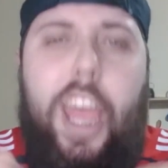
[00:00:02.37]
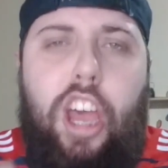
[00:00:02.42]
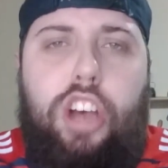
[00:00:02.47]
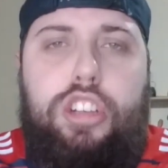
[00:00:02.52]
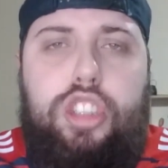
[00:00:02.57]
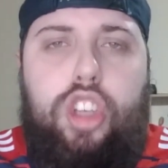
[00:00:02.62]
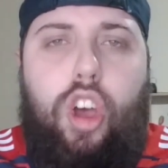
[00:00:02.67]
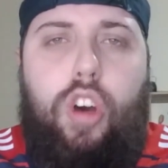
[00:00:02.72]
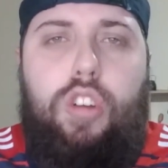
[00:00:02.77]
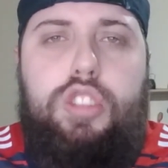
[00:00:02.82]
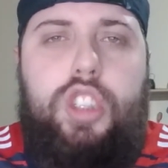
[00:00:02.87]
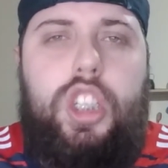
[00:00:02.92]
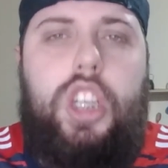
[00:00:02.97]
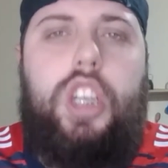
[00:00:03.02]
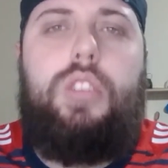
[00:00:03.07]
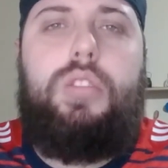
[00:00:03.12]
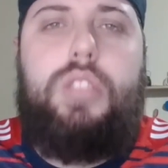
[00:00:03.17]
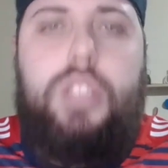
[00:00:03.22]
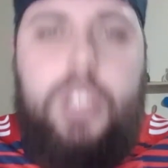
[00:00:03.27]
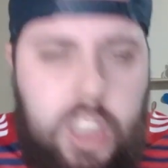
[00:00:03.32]
Eu sou o
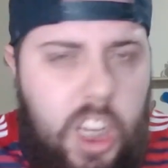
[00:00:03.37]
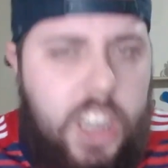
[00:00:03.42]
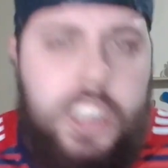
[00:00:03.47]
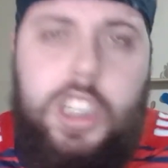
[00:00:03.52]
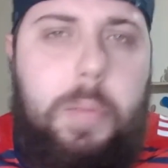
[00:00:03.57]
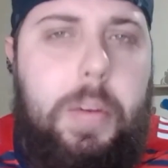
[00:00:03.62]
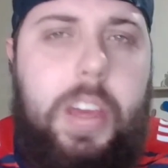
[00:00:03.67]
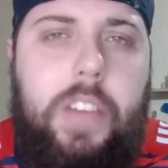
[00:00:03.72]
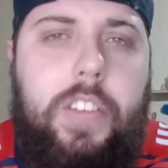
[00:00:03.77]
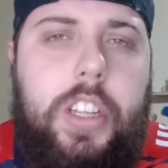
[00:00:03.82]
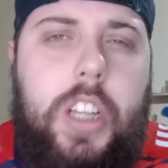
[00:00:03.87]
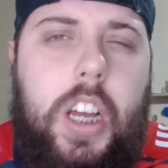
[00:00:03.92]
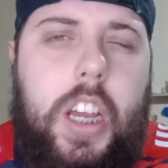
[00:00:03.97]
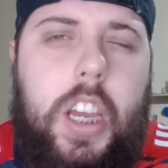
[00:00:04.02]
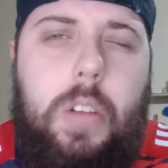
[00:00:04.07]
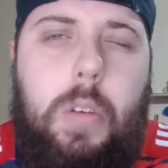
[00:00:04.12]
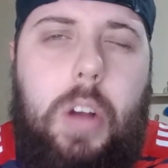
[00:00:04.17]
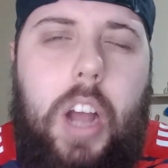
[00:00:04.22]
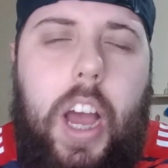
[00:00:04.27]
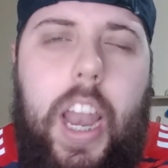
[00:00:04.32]
Dinho, seja bem-vindo
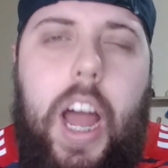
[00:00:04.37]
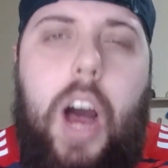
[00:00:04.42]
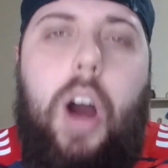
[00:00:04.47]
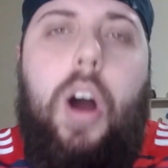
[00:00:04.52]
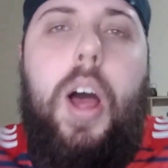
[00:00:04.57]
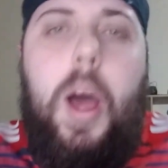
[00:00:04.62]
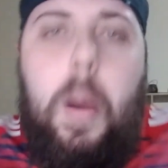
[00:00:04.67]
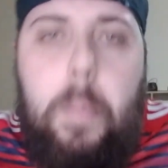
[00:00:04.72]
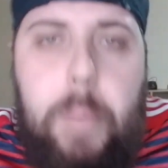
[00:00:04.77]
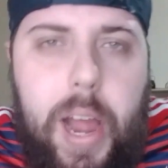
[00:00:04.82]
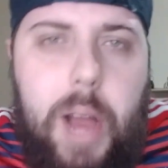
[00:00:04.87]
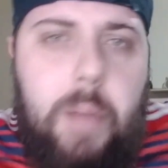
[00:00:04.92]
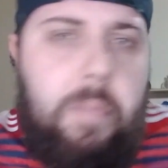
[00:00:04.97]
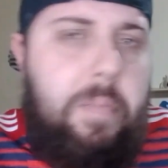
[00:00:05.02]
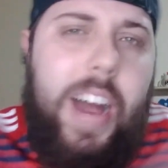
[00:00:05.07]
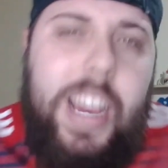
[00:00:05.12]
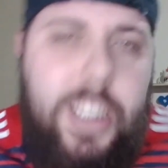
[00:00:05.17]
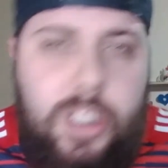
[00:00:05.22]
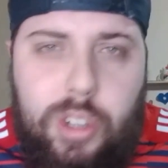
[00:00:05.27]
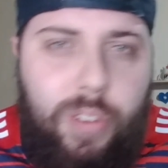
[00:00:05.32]
aqui no canal para
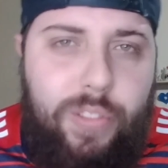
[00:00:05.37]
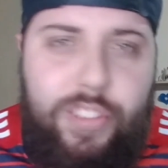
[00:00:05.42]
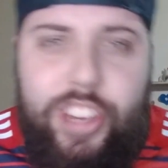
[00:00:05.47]
mais um